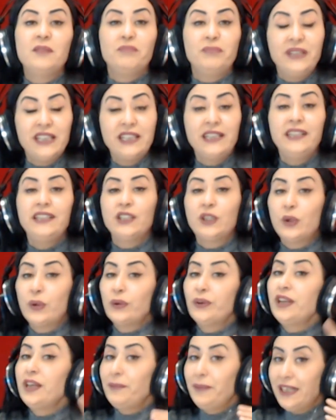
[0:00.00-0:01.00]
birliği
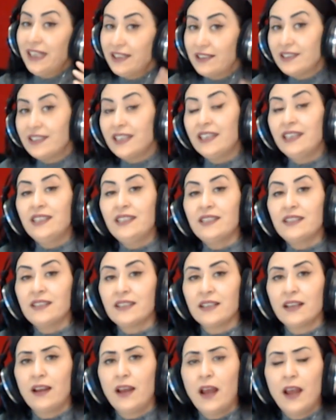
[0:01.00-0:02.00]
koruyabilirseniz
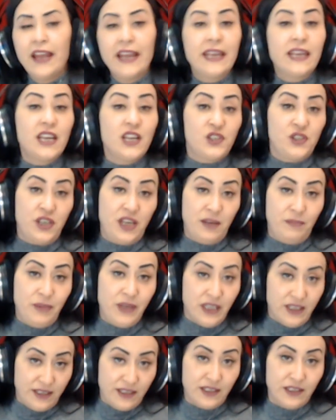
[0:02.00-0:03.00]

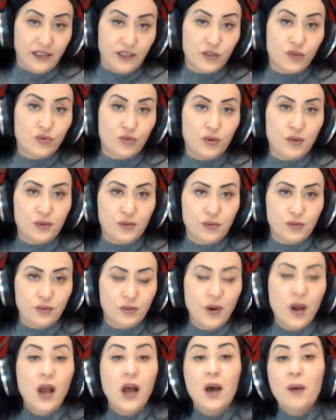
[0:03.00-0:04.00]
yaşayabilirsiniz diyor.
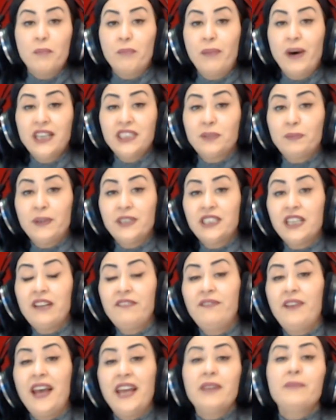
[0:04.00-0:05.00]
Baş
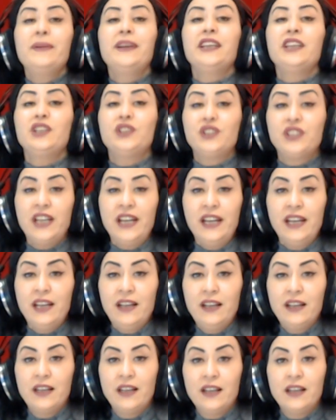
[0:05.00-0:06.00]
başa vermeyince
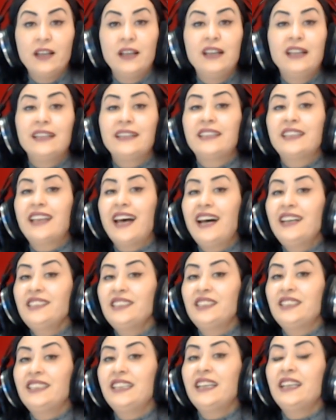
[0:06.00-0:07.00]

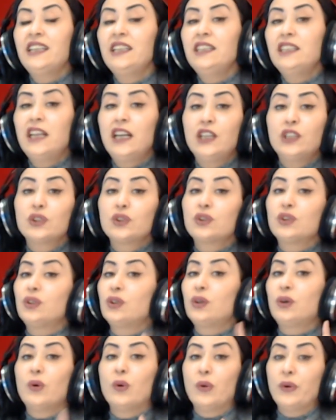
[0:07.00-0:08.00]
taş yerinden
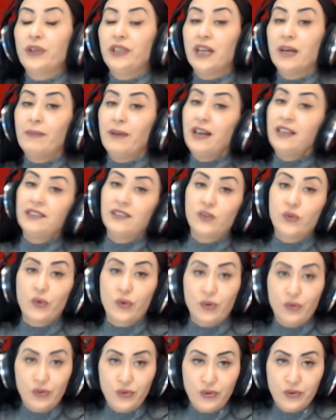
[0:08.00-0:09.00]
oynamaz
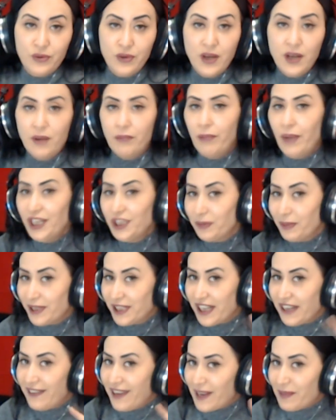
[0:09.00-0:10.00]
diyor. Baş
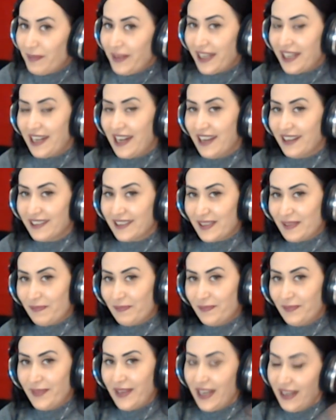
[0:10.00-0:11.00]
başa vermek lazım.
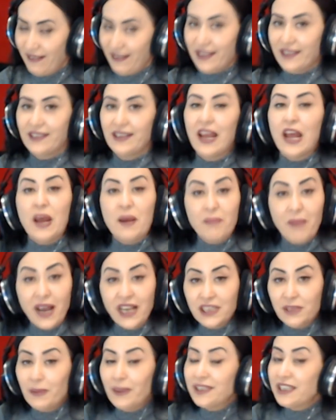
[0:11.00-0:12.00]
Evet.
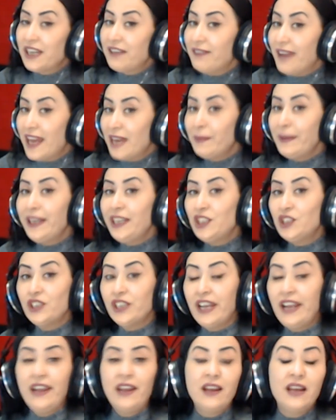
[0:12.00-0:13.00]
Baş başa
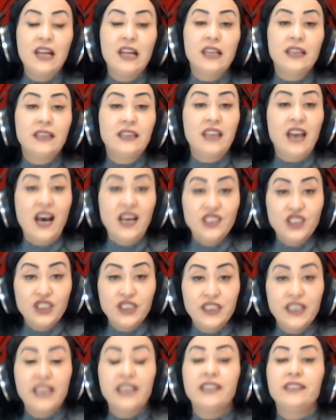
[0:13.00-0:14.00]
vermeyince
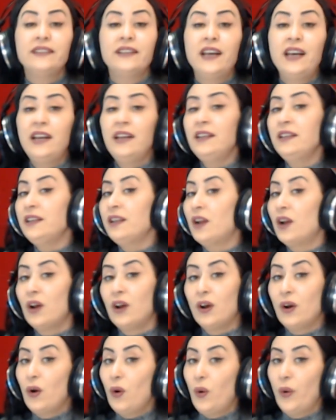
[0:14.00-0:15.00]
taş yerinden
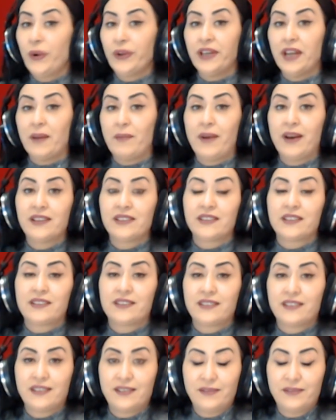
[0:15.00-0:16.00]
oynamaz.